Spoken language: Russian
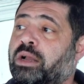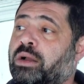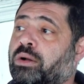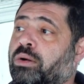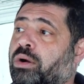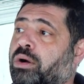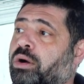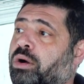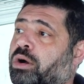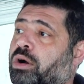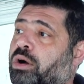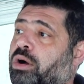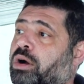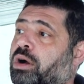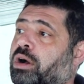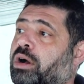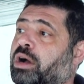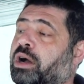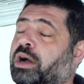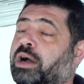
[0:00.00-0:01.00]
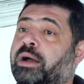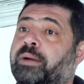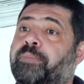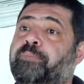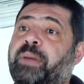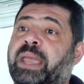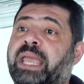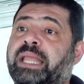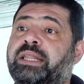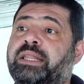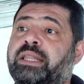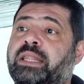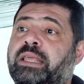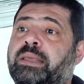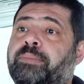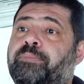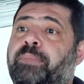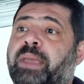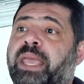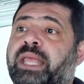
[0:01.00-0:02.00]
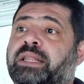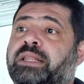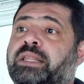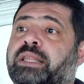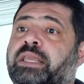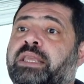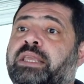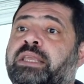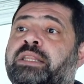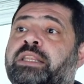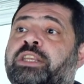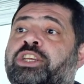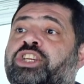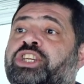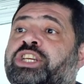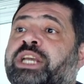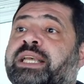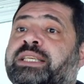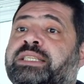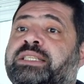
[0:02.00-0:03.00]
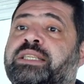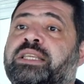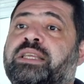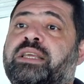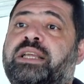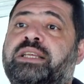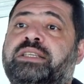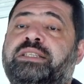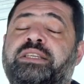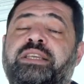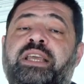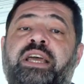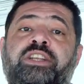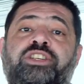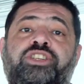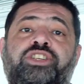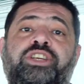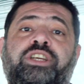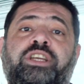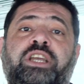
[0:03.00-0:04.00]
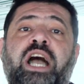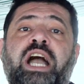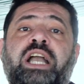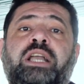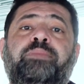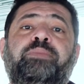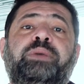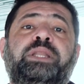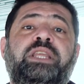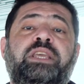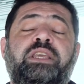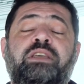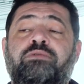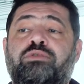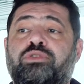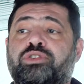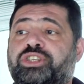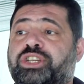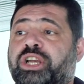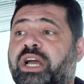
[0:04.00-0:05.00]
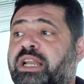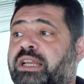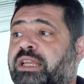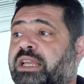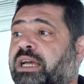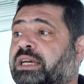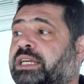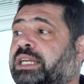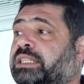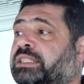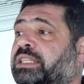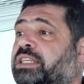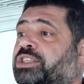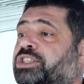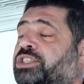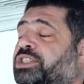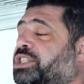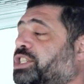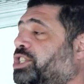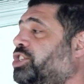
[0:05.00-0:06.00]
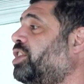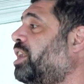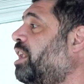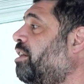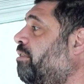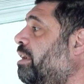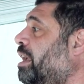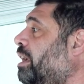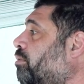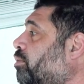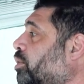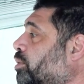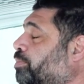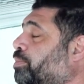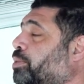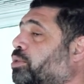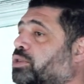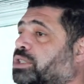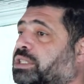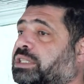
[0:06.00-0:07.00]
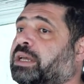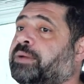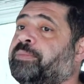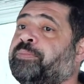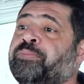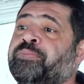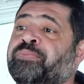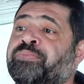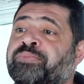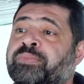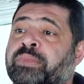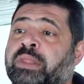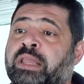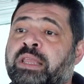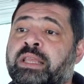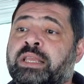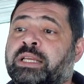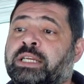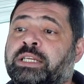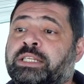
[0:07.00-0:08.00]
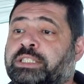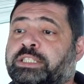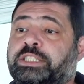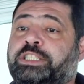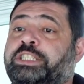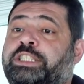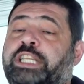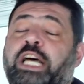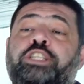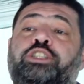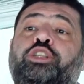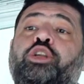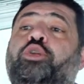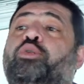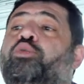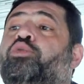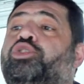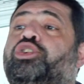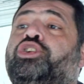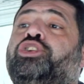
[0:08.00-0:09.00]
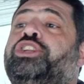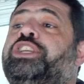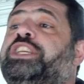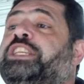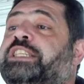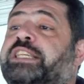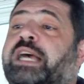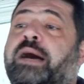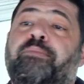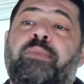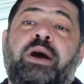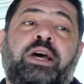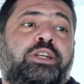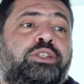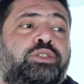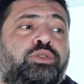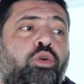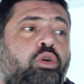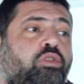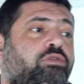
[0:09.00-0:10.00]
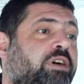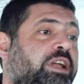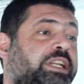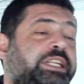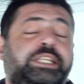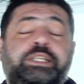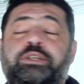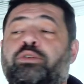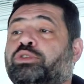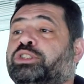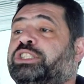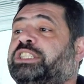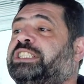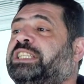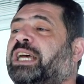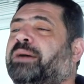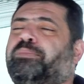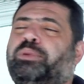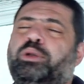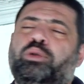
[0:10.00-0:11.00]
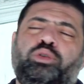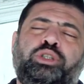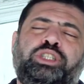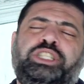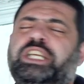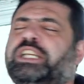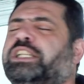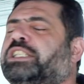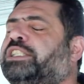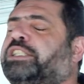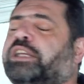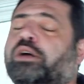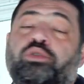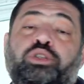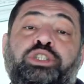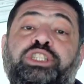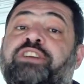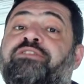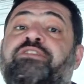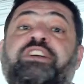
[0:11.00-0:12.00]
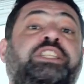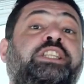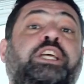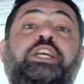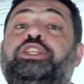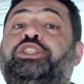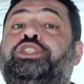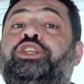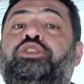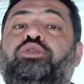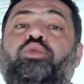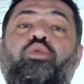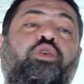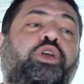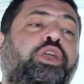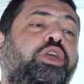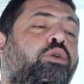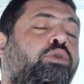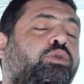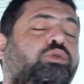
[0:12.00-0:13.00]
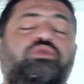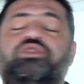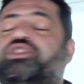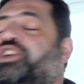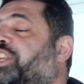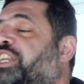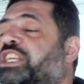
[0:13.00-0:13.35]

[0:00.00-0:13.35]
О, бедный, бедный, несчастный россиянчик, как мне его жалко. Этот человек вот просто Задрученный, замордованный, он заблудился уже в этой житухе, он уже